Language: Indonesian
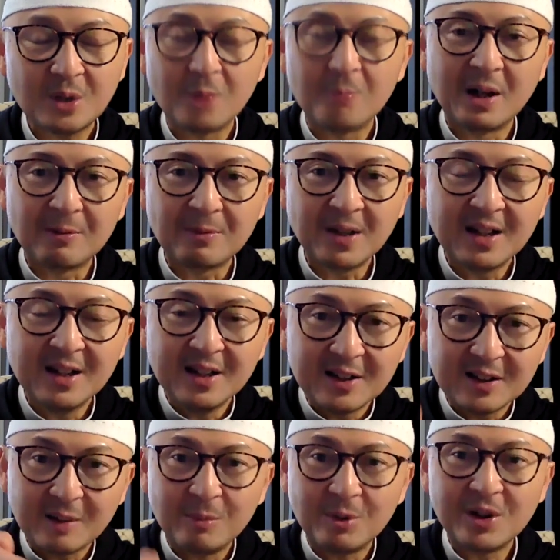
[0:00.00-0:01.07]
oh maaf ya,
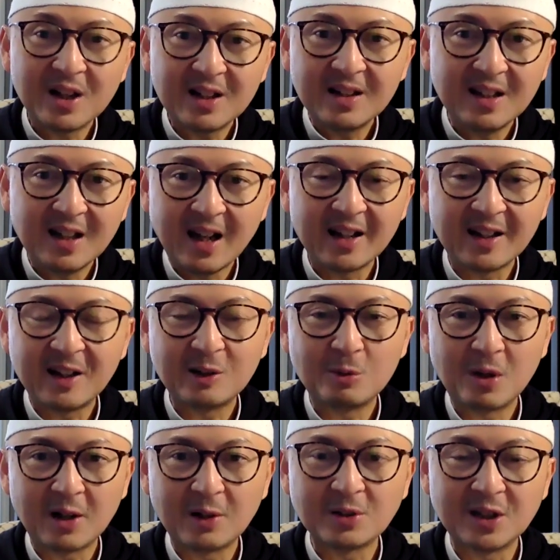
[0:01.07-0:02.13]
Kemudian di ayat yang
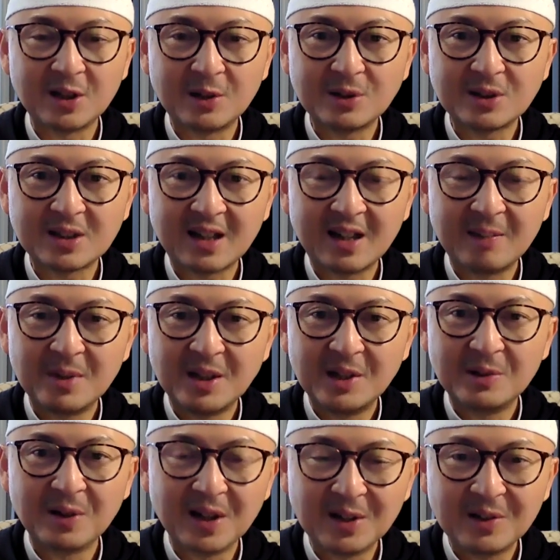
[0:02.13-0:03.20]
200 itu setelah
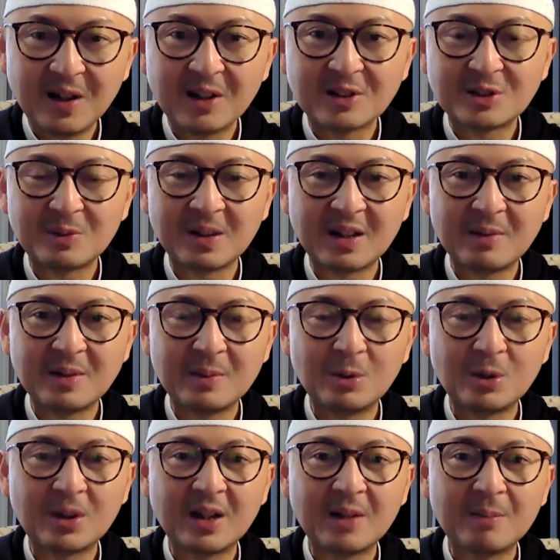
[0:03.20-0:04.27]
menyinggung itu Allah SWT
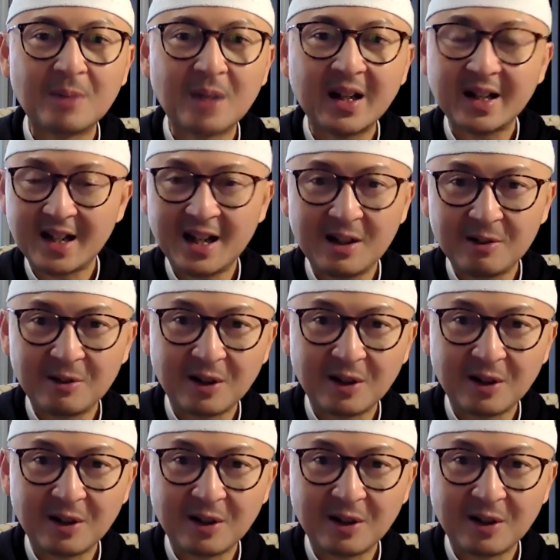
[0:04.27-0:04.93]
menyebutkan mereka